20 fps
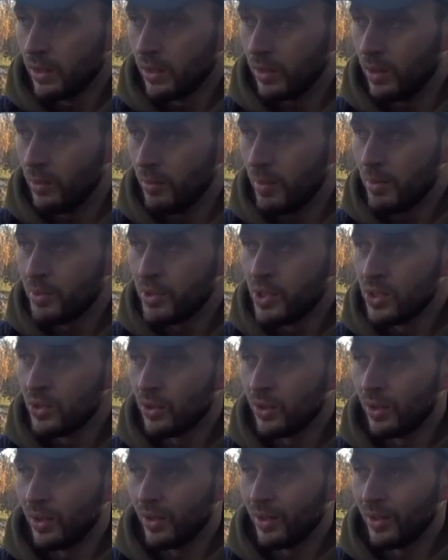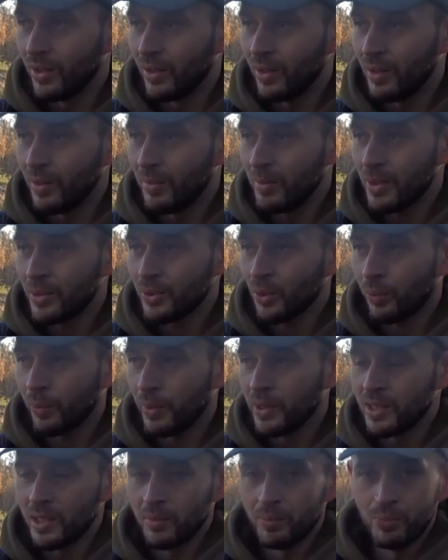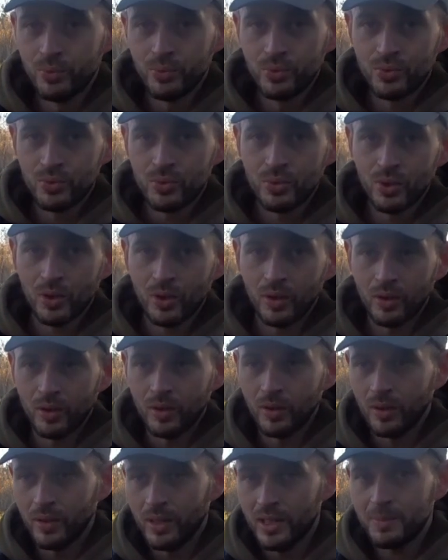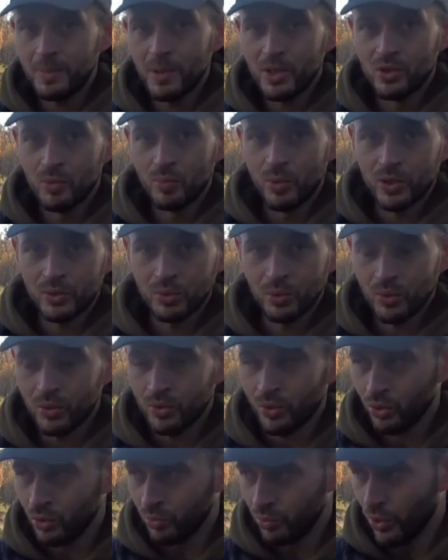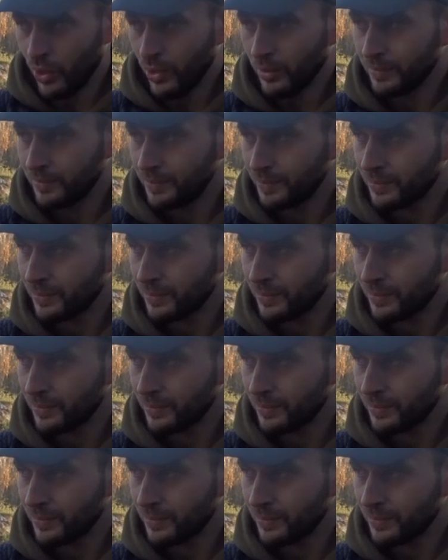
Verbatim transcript: même si ma surprise est plus sur l'espèce de poisson que sur le poids.